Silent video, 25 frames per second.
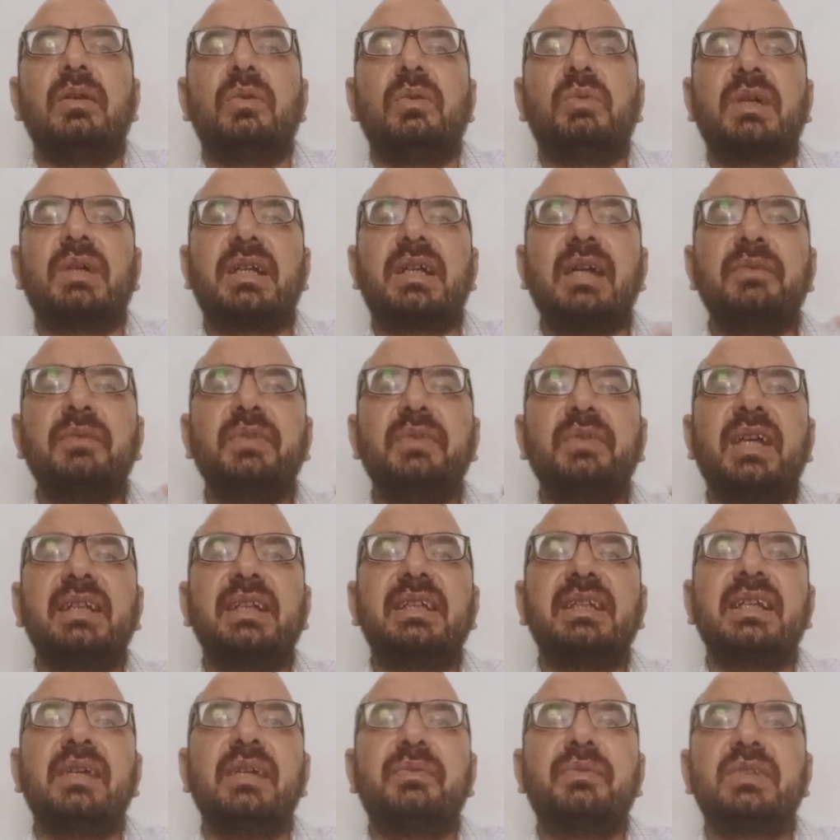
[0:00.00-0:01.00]
وكان في
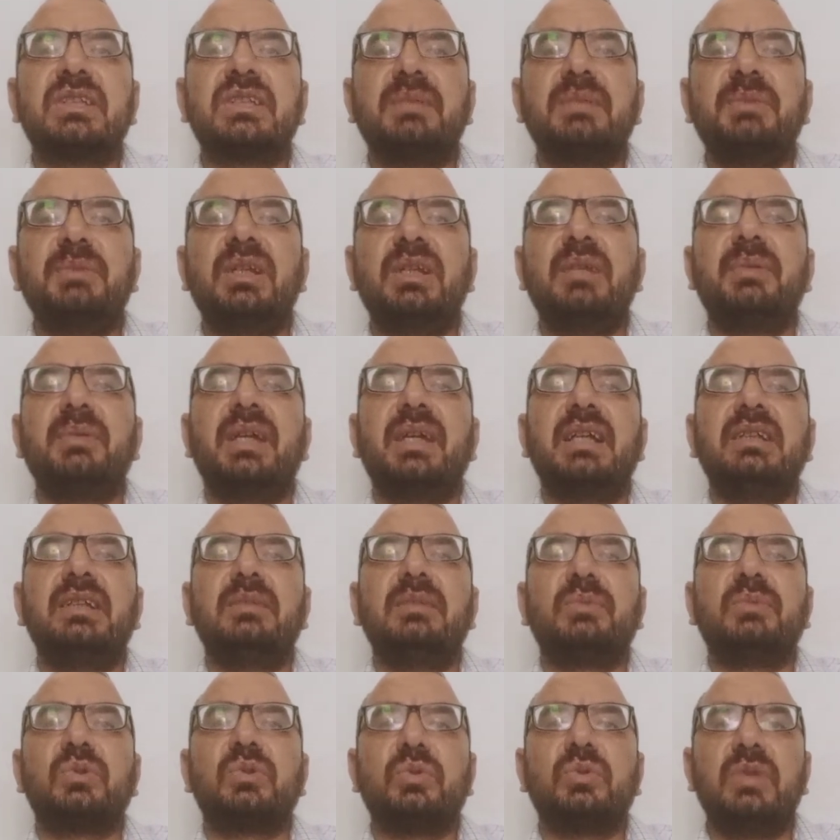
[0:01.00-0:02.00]
عندنا نحفه جميله بهي
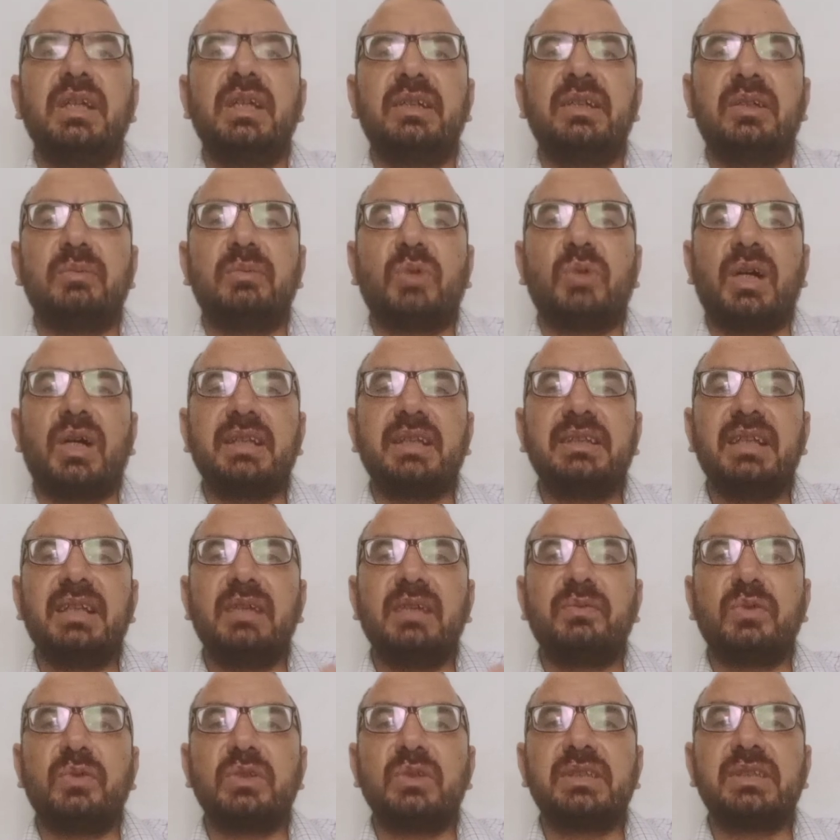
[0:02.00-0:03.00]
البطوله انه
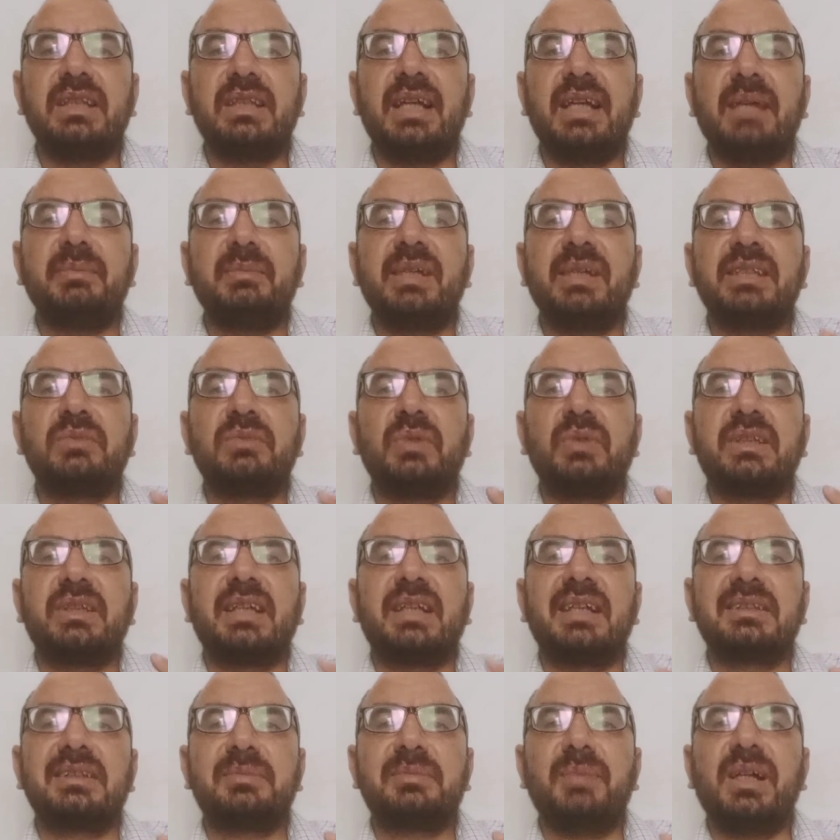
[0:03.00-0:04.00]
معدل فوز اللاعب الاسود
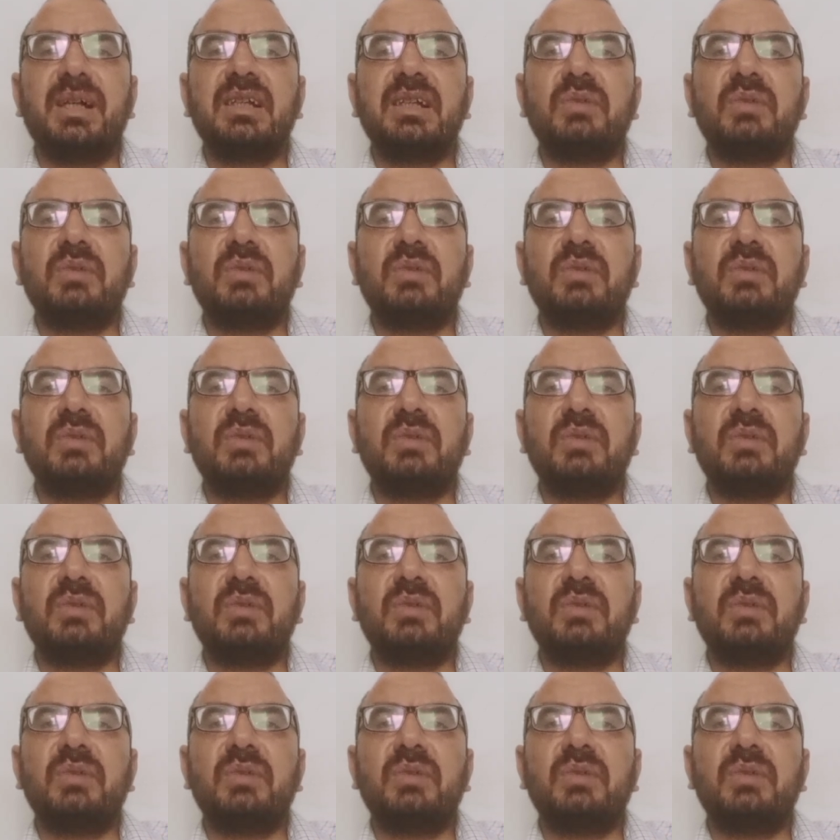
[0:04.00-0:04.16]
كان 48%